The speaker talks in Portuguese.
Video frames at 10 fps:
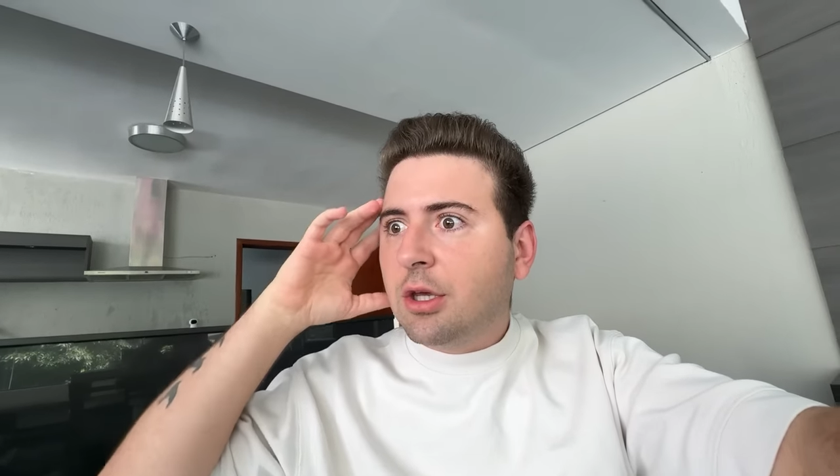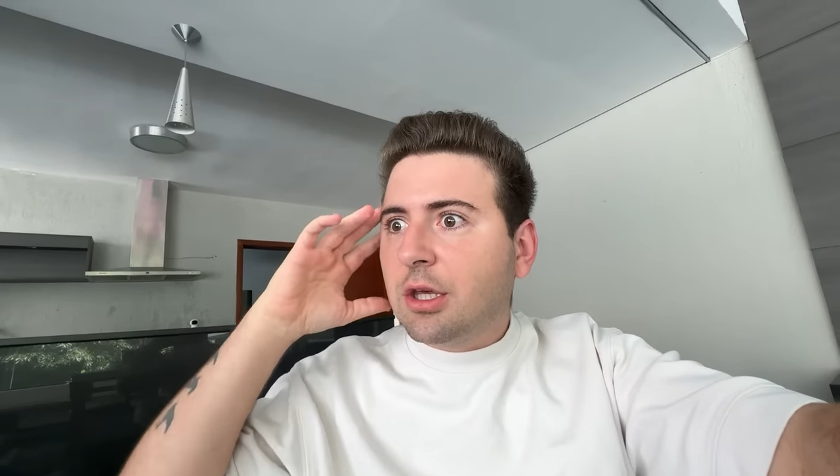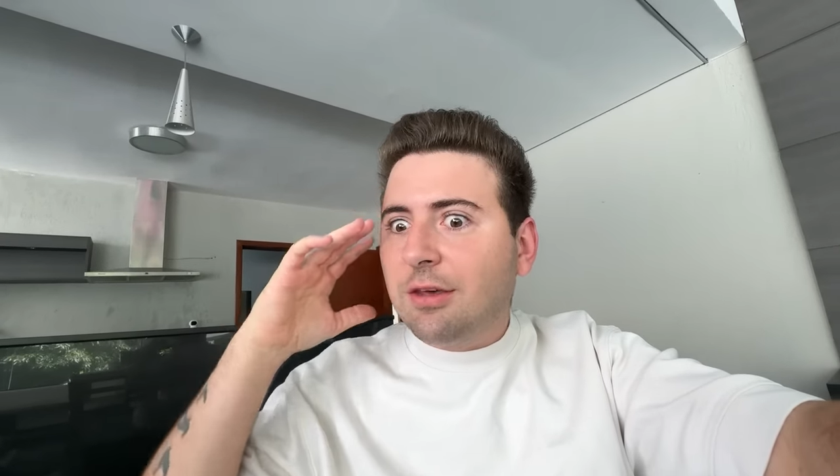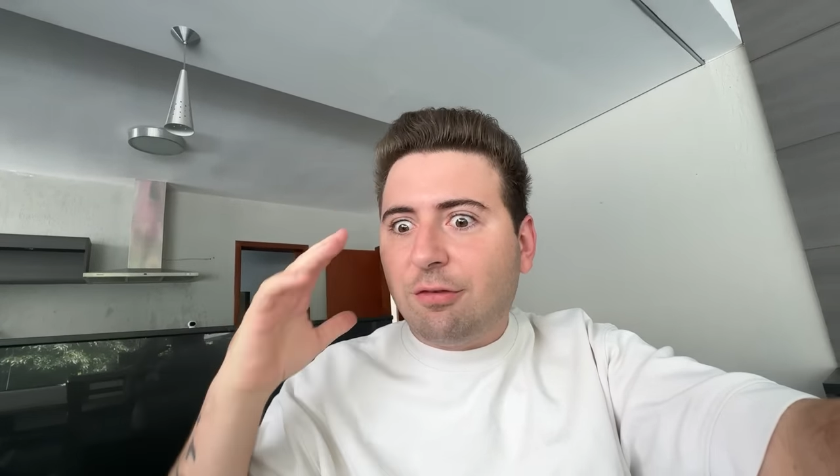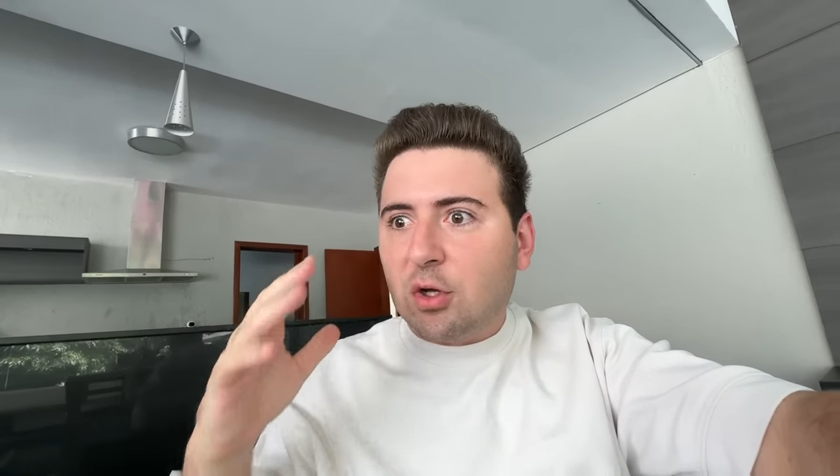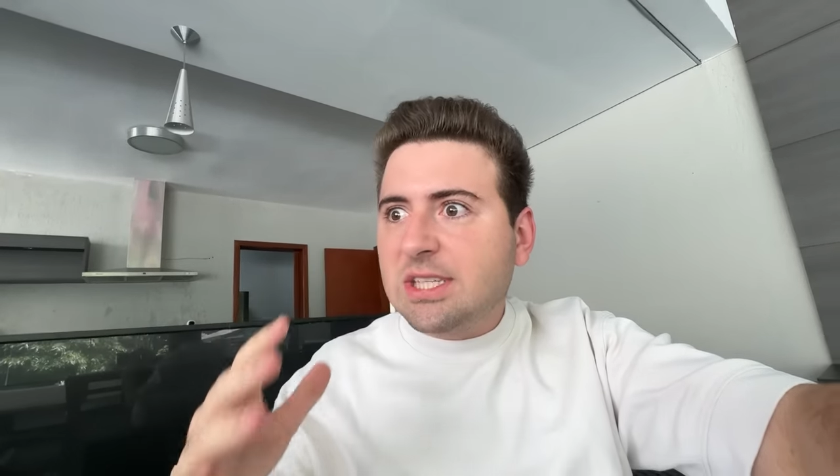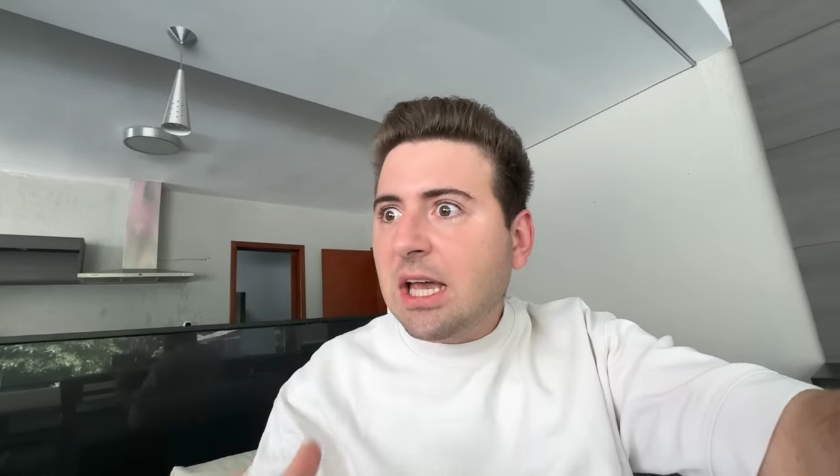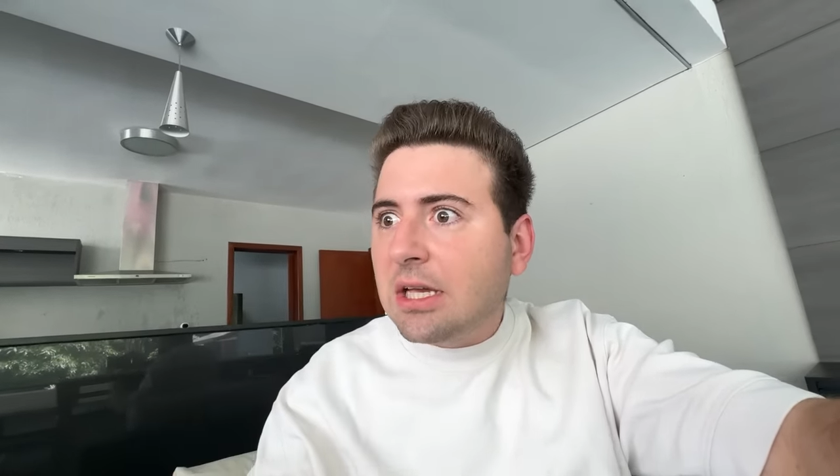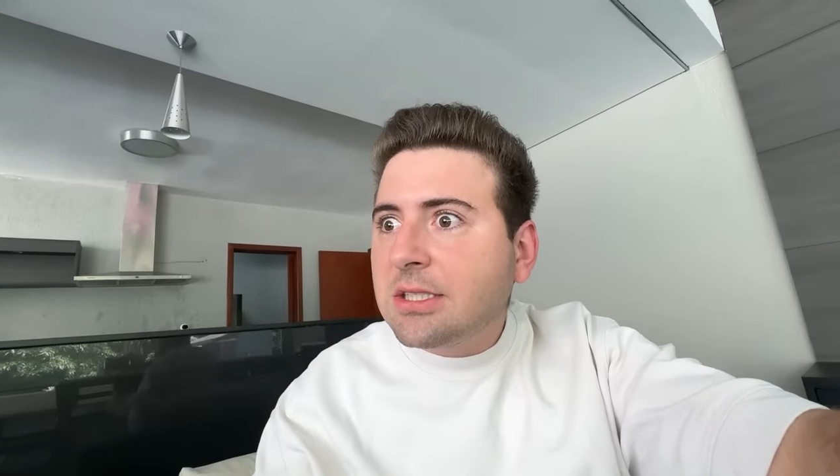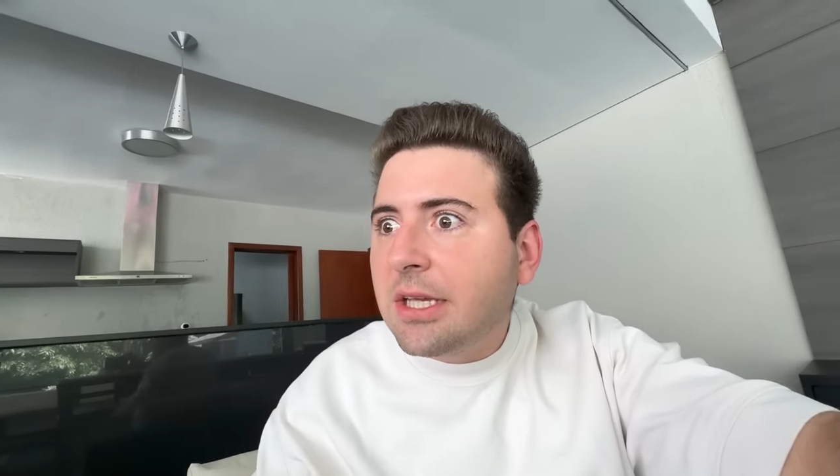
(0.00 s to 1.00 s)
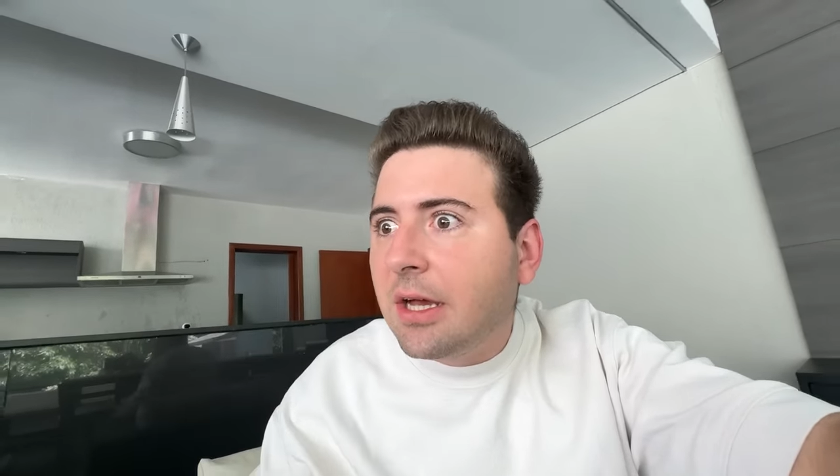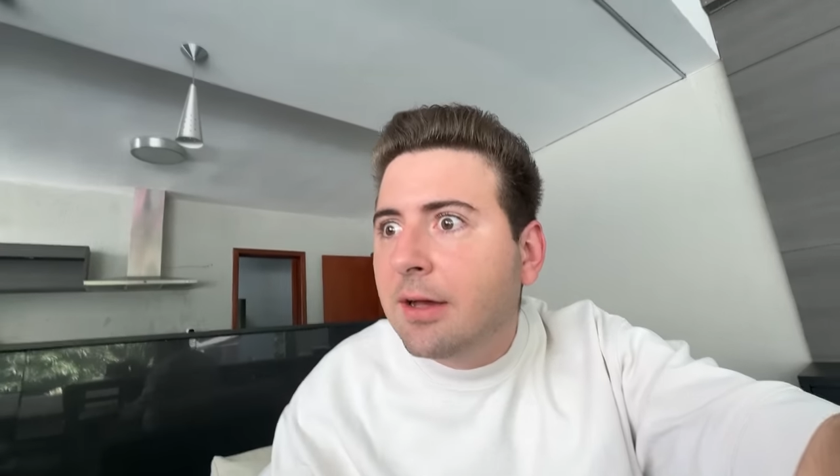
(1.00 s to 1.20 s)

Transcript: que voz é essa?